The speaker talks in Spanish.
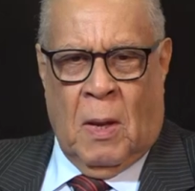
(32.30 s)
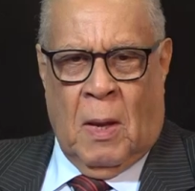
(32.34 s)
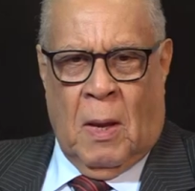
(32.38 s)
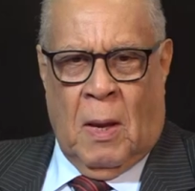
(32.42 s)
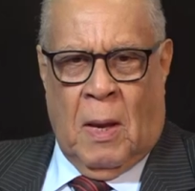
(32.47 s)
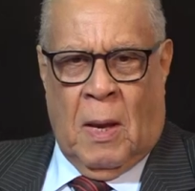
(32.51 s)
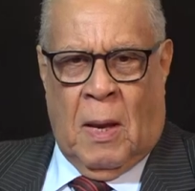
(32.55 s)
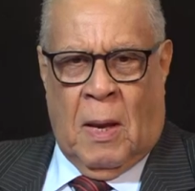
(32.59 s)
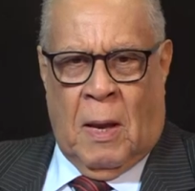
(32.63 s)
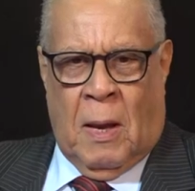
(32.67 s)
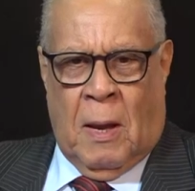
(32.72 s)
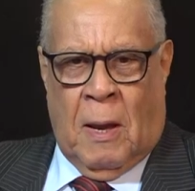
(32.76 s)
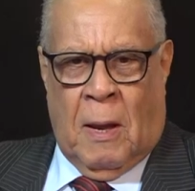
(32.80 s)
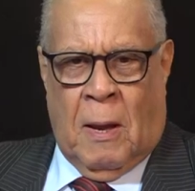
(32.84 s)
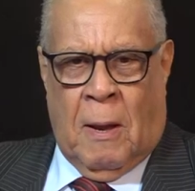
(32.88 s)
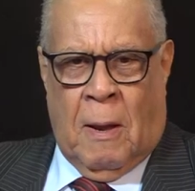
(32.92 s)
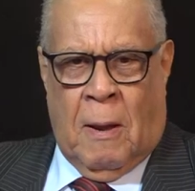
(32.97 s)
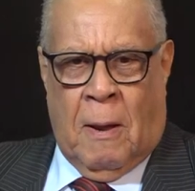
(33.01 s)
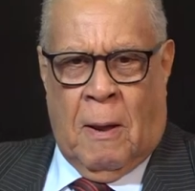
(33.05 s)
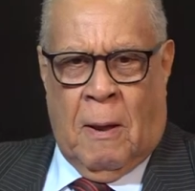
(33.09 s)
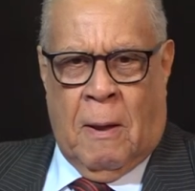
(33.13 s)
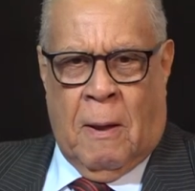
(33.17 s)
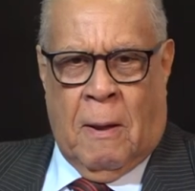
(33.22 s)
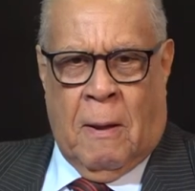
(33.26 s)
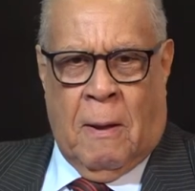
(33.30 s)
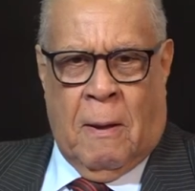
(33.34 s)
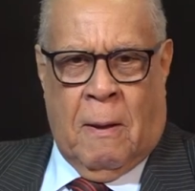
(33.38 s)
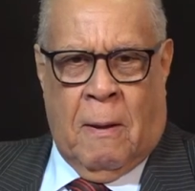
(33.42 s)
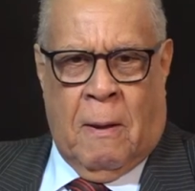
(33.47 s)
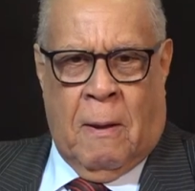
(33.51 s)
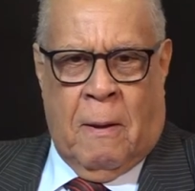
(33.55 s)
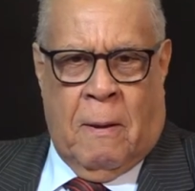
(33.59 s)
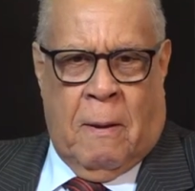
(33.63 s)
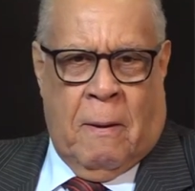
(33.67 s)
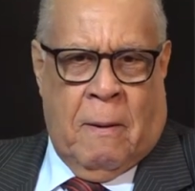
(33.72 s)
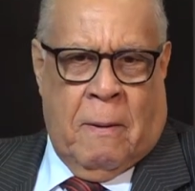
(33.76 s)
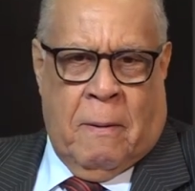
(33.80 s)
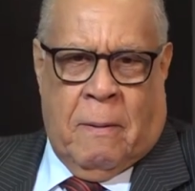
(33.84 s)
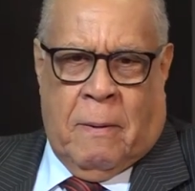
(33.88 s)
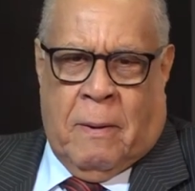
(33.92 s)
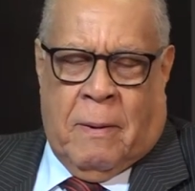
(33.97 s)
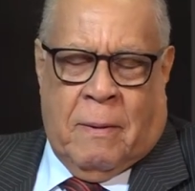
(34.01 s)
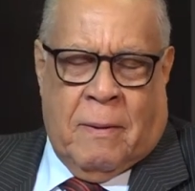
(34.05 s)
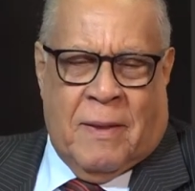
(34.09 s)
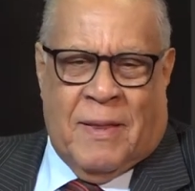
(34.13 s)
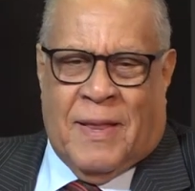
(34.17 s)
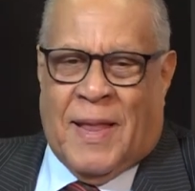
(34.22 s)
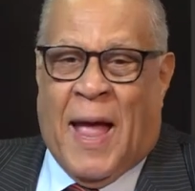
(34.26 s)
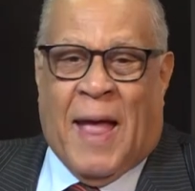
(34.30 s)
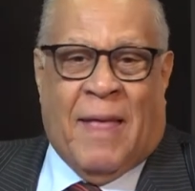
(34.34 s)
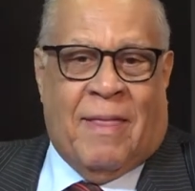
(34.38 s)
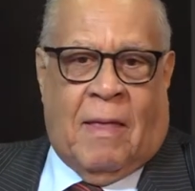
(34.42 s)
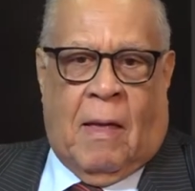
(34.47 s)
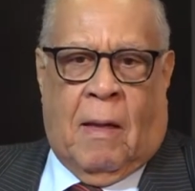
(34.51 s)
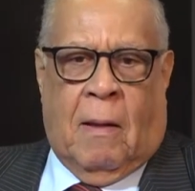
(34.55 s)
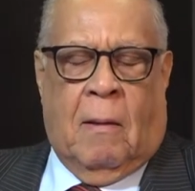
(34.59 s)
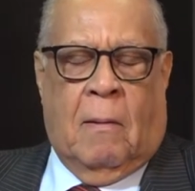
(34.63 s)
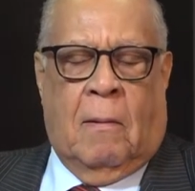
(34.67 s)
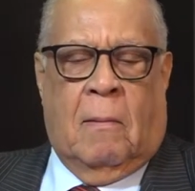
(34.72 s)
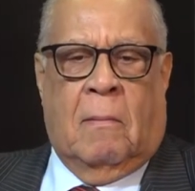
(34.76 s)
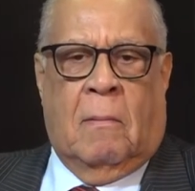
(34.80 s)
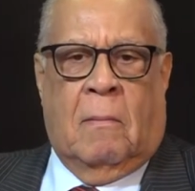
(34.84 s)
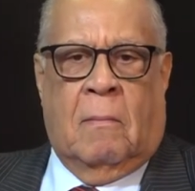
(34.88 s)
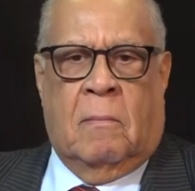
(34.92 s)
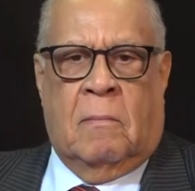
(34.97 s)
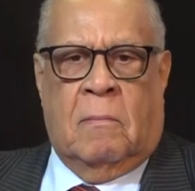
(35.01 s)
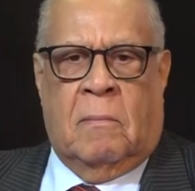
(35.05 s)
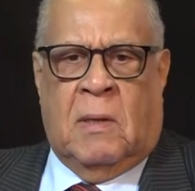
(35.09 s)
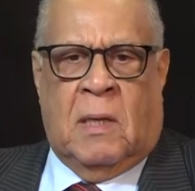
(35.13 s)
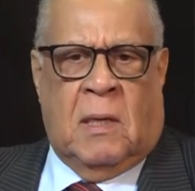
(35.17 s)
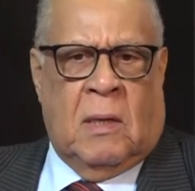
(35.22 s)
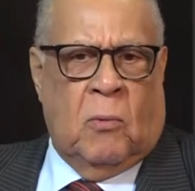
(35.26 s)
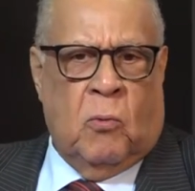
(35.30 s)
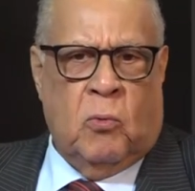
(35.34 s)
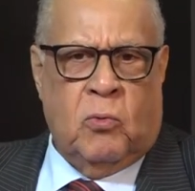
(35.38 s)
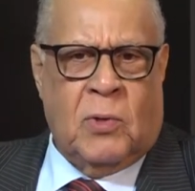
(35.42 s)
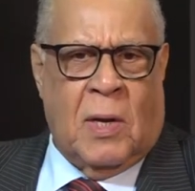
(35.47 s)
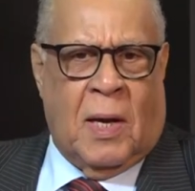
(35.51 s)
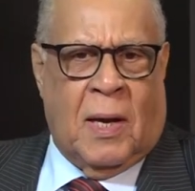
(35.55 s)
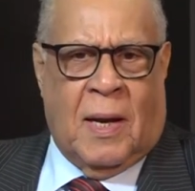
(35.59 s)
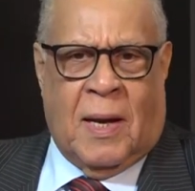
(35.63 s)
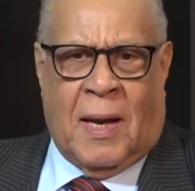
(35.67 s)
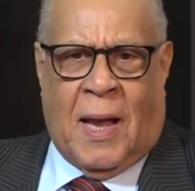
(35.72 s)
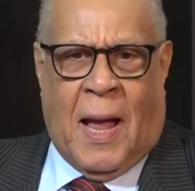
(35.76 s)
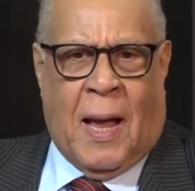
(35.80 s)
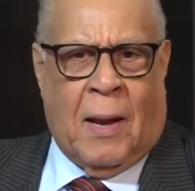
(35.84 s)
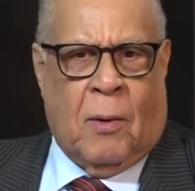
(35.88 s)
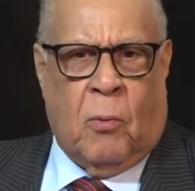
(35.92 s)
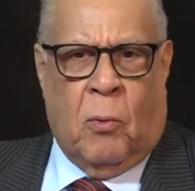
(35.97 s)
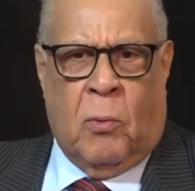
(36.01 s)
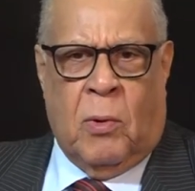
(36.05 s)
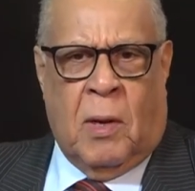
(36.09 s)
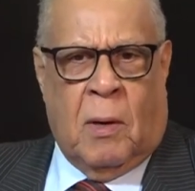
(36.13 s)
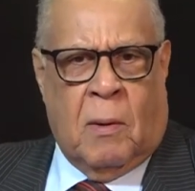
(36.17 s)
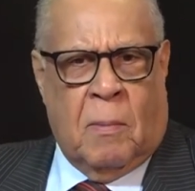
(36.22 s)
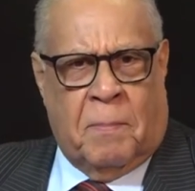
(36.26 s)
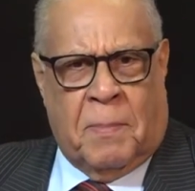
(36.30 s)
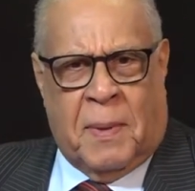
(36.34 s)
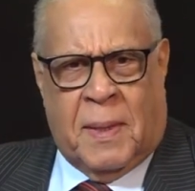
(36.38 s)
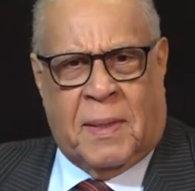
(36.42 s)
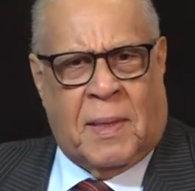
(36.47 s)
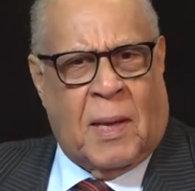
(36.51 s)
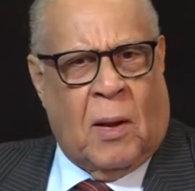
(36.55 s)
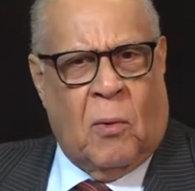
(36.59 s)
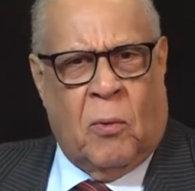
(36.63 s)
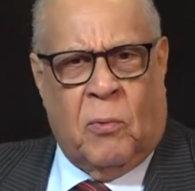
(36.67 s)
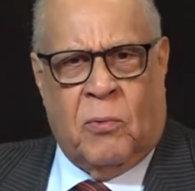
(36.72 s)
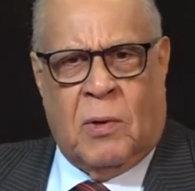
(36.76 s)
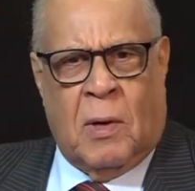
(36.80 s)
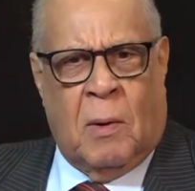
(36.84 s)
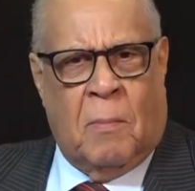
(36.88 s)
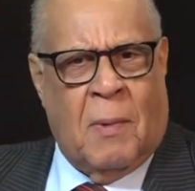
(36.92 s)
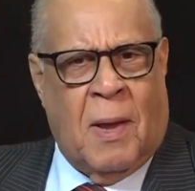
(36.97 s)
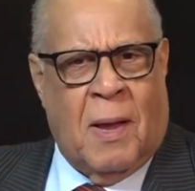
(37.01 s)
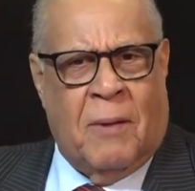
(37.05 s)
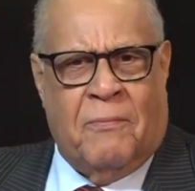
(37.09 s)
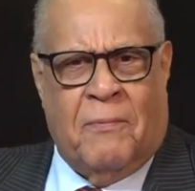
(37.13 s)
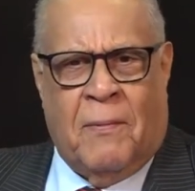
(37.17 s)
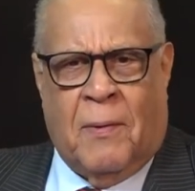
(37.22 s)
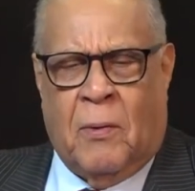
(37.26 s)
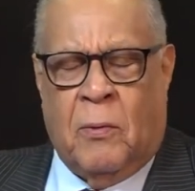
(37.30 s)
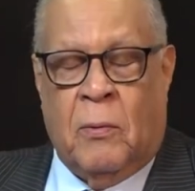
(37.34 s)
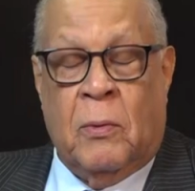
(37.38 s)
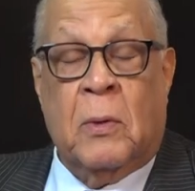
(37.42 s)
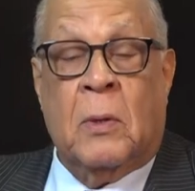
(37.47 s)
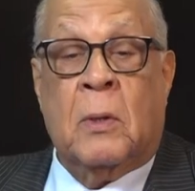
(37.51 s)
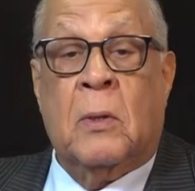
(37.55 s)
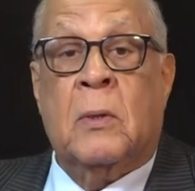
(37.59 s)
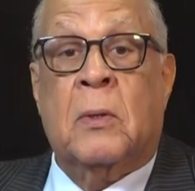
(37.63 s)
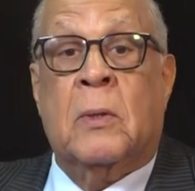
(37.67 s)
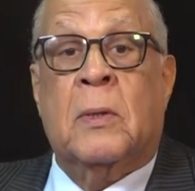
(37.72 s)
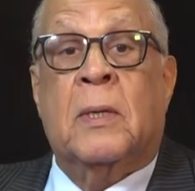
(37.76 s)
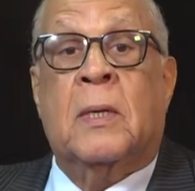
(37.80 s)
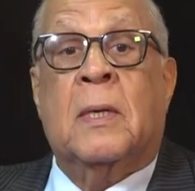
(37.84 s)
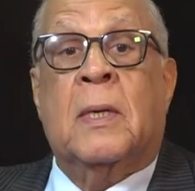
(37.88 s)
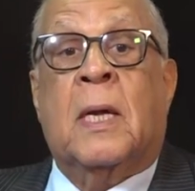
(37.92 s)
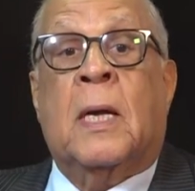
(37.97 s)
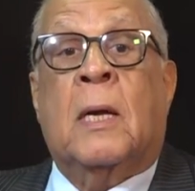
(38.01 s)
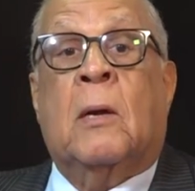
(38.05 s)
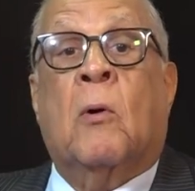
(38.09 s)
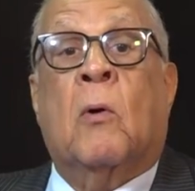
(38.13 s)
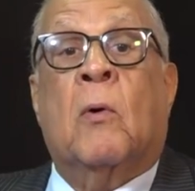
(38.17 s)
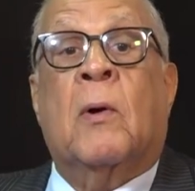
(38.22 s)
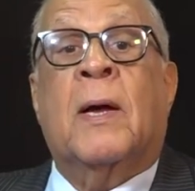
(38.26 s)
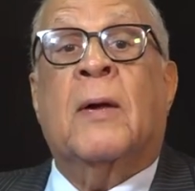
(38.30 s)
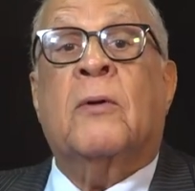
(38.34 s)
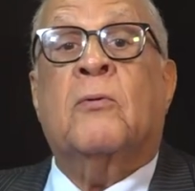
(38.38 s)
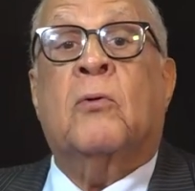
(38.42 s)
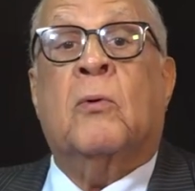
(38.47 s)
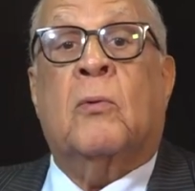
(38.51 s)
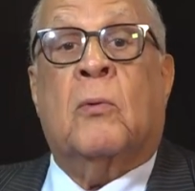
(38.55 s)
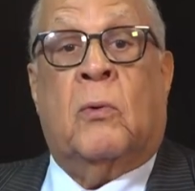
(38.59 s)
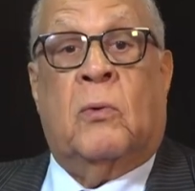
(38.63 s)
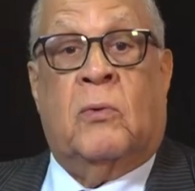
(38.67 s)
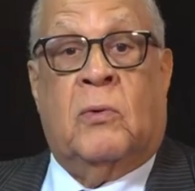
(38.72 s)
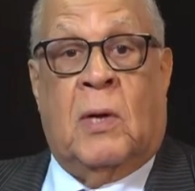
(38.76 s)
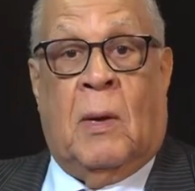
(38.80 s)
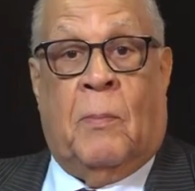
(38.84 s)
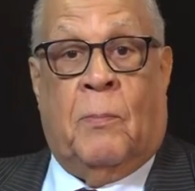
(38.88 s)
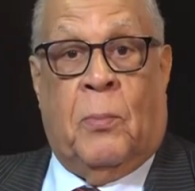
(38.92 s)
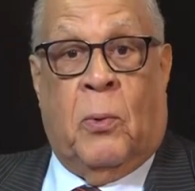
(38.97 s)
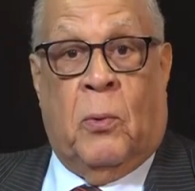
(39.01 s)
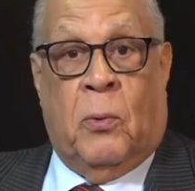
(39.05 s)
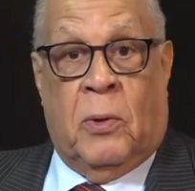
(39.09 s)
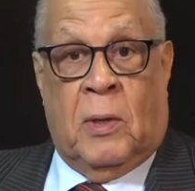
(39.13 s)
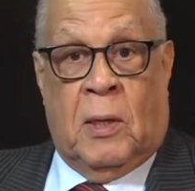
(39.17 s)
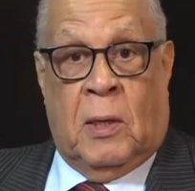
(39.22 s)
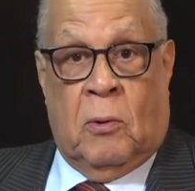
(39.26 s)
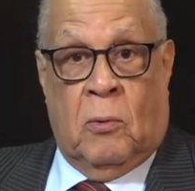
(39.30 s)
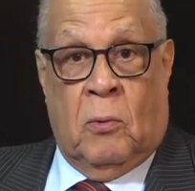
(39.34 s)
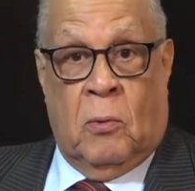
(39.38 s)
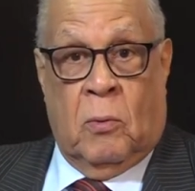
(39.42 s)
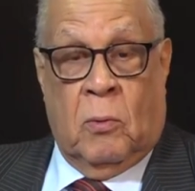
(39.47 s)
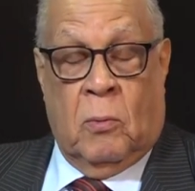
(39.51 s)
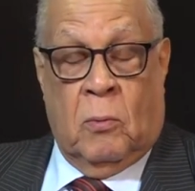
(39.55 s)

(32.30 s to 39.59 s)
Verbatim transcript: eh, eh, nada ni usan caco, ni respetan los semáforos, y con eso no se ha podido.